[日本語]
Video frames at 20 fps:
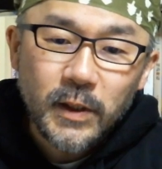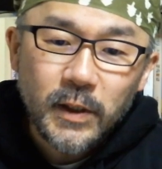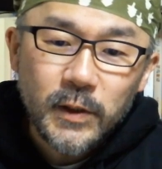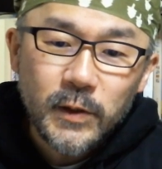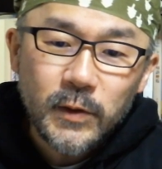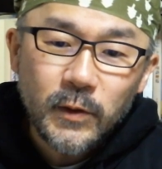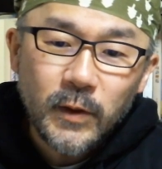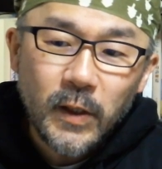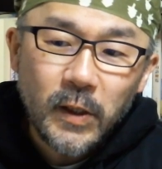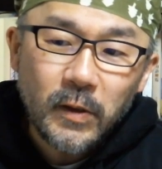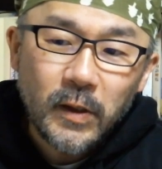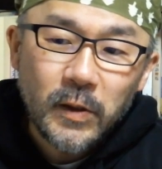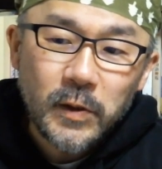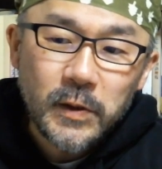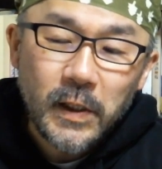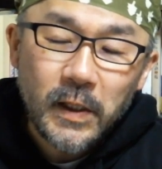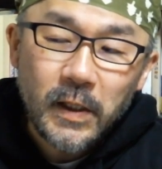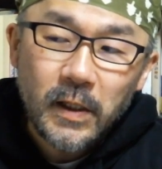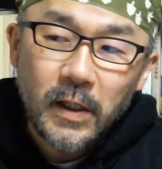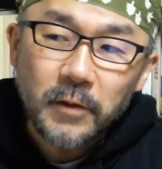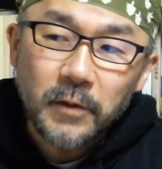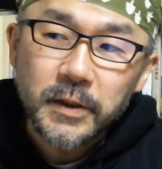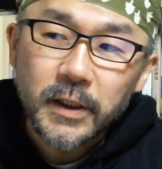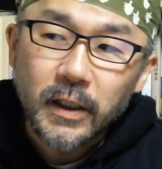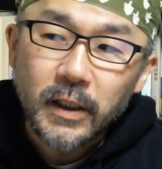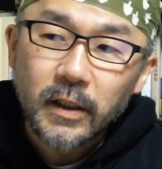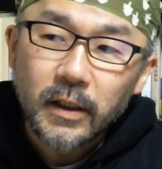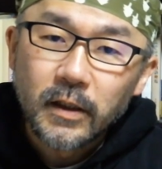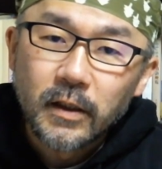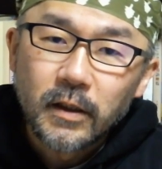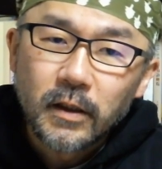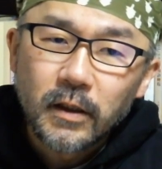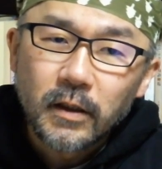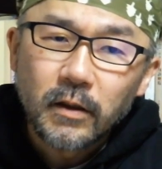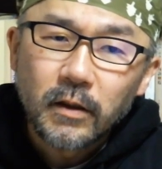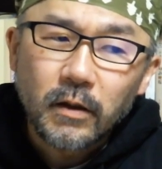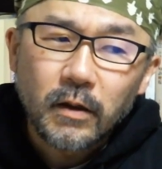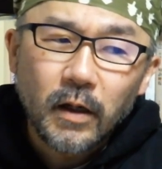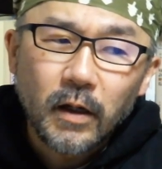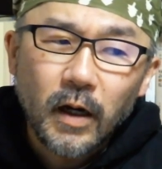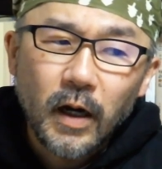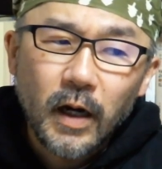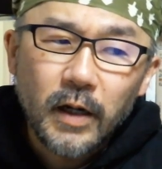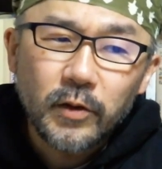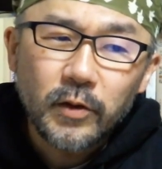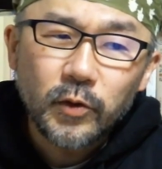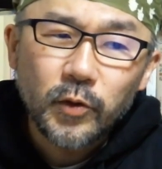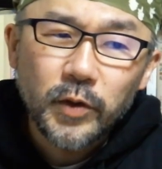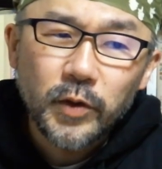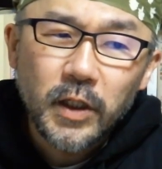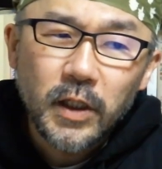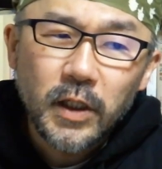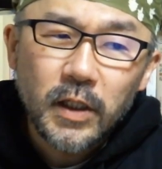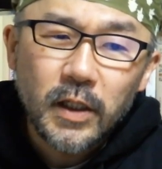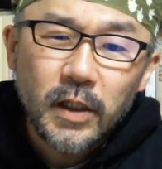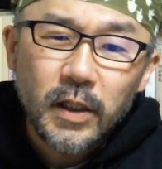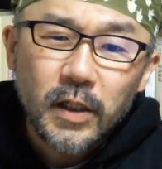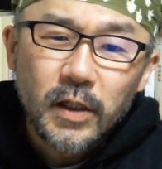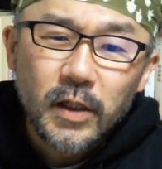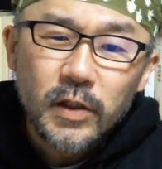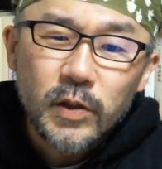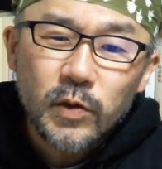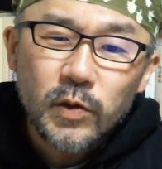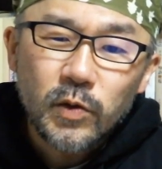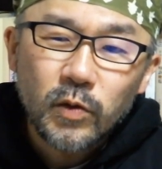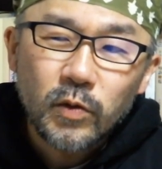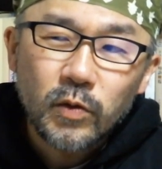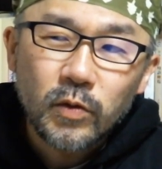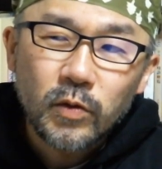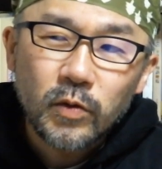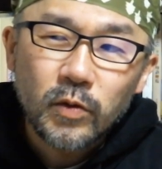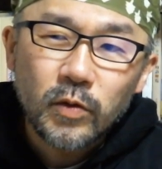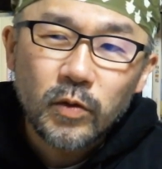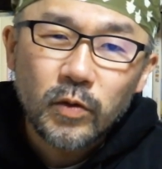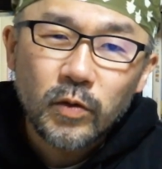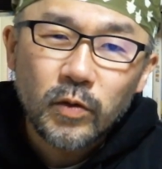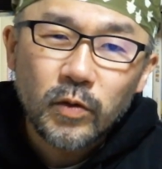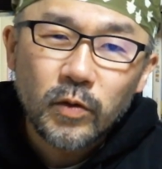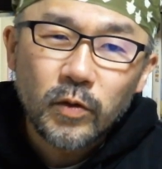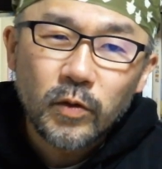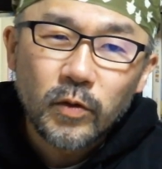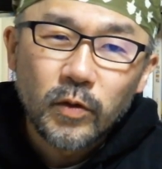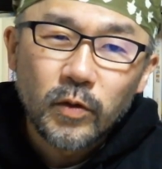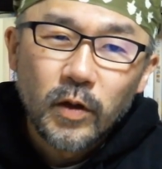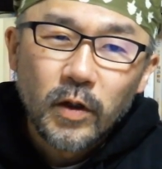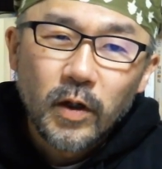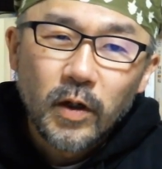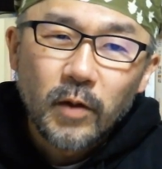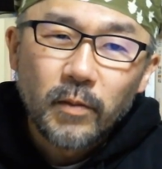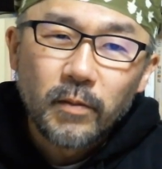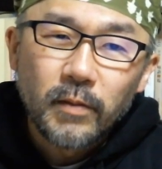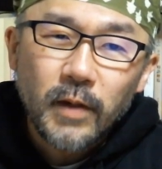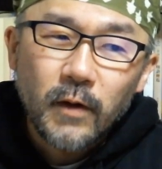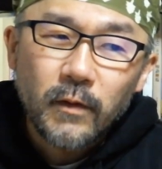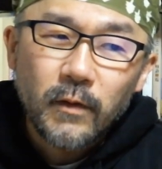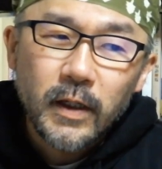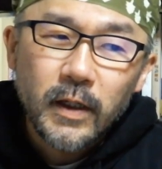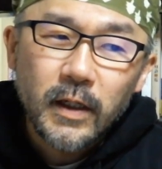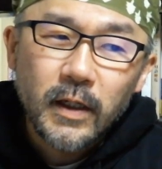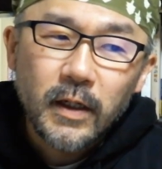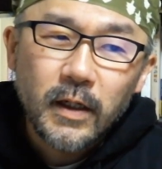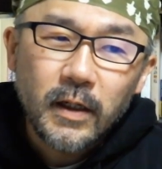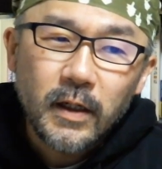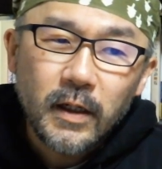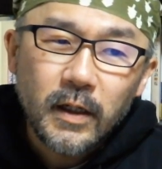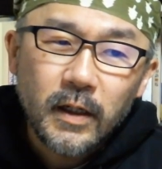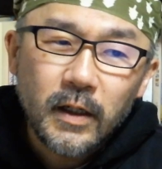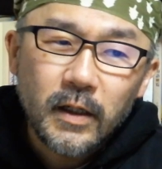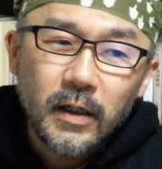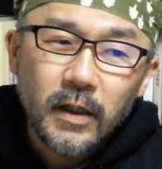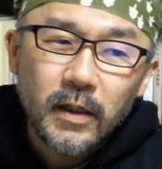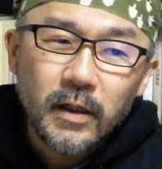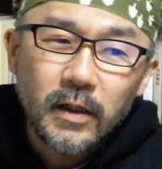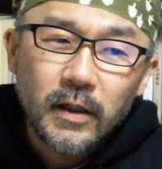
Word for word: 続ける可能性だってあるじゃない。だから、ある時、その、周りから、